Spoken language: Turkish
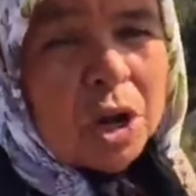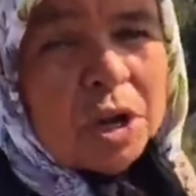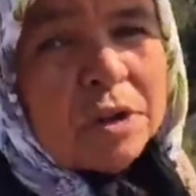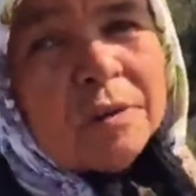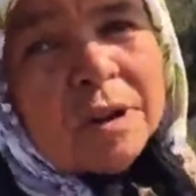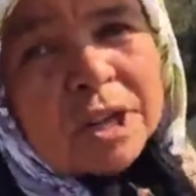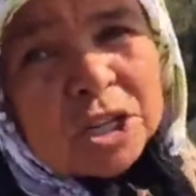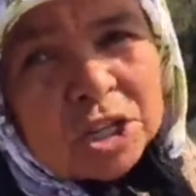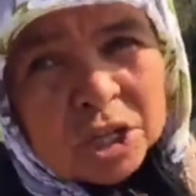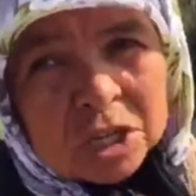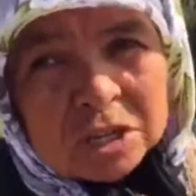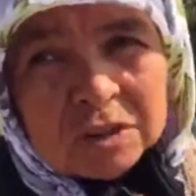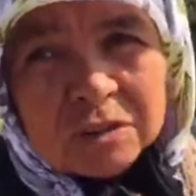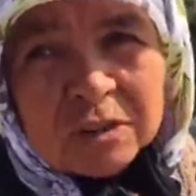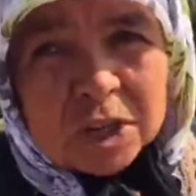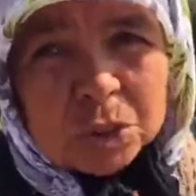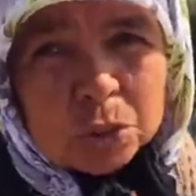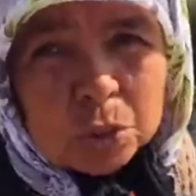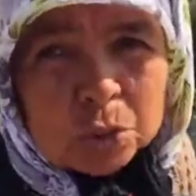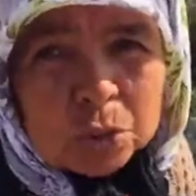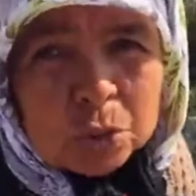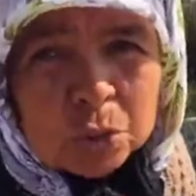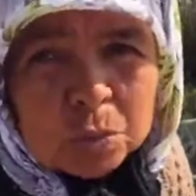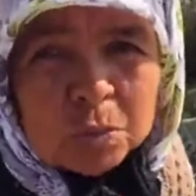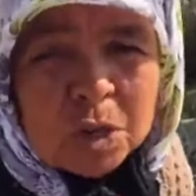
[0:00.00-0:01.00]
Hayvancılık
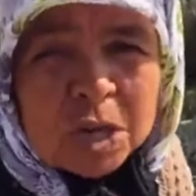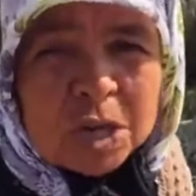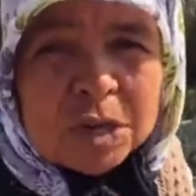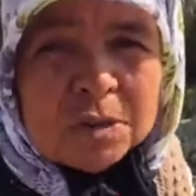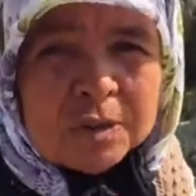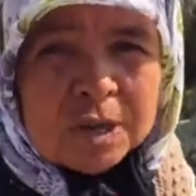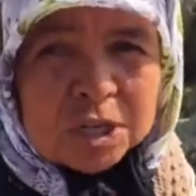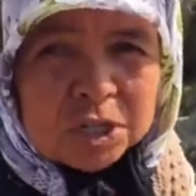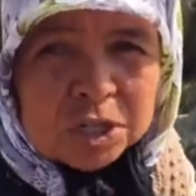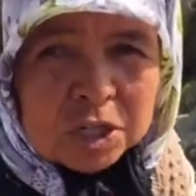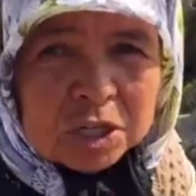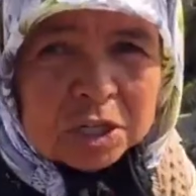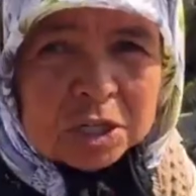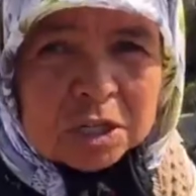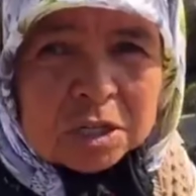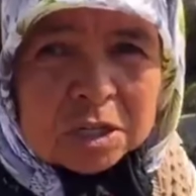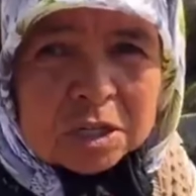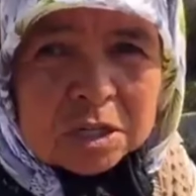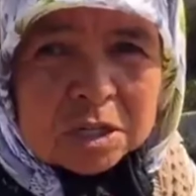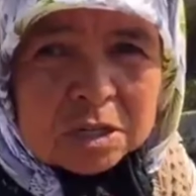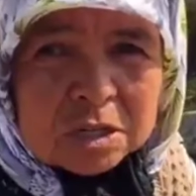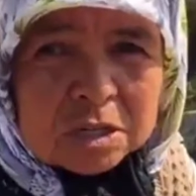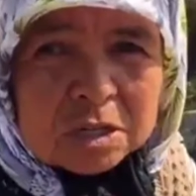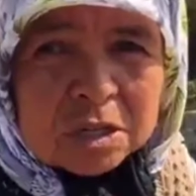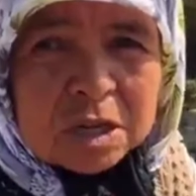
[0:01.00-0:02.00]
var çocuğum. Hayvancılık.